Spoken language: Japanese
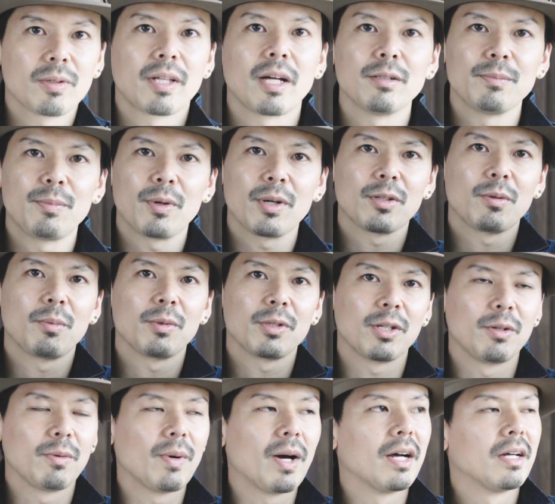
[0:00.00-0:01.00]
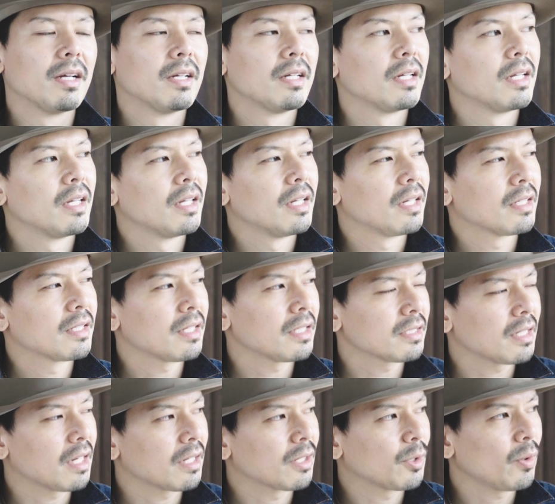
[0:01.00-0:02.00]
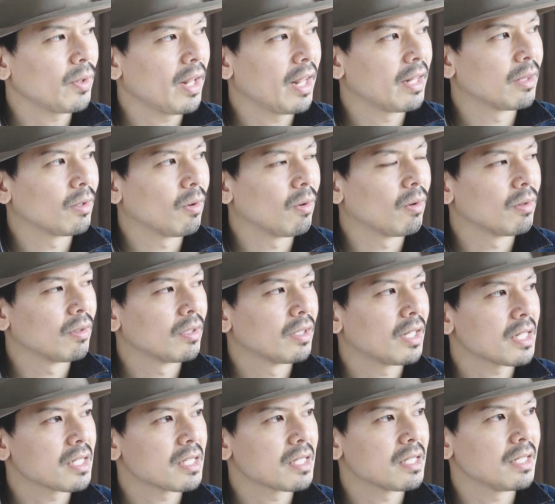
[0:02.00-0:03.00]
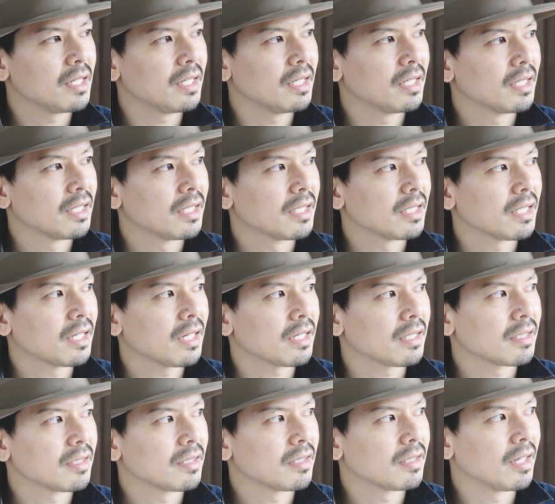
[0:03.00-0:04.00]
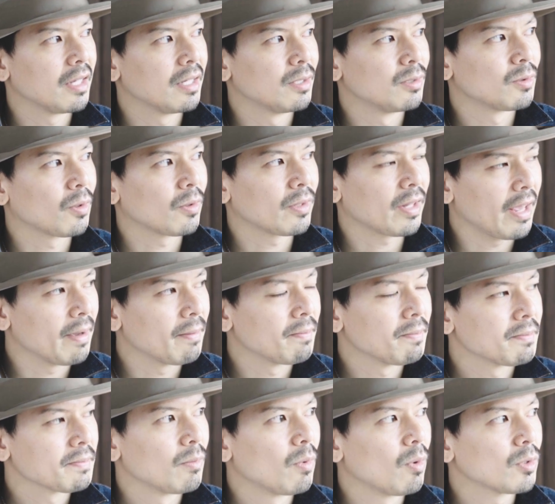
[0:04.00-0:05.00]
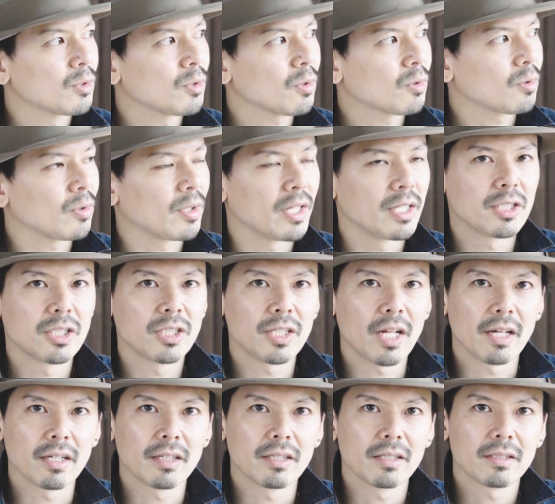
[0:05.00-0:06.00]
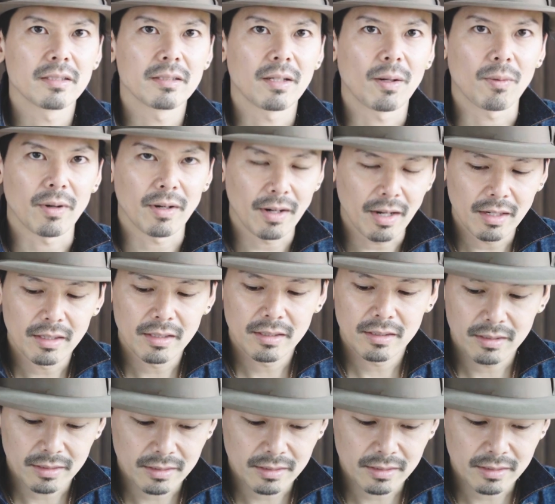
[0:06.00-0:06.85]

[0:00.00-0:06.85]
のダウンポケットモデルは、えー、確か去年の夏に買っているので、もうちょっとでいちねんなのかな、